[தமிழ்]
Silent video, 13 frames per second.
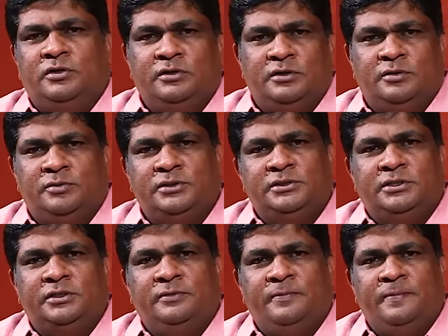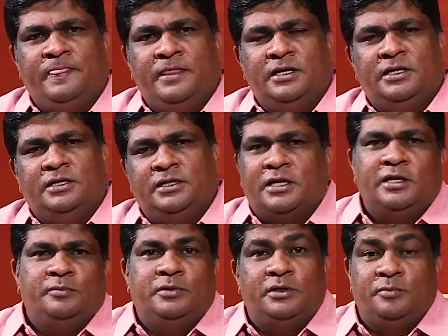சொல்லுகின்ற பொழுது
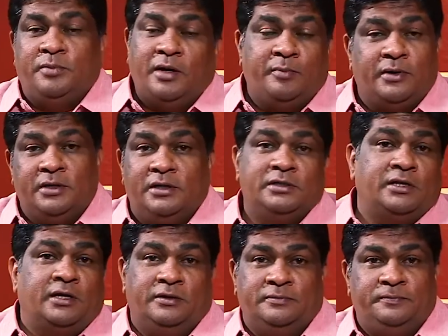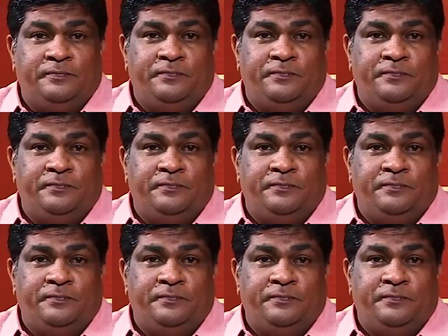நிறைய பேர் பேப்பரில் எழுதுகிறாங்க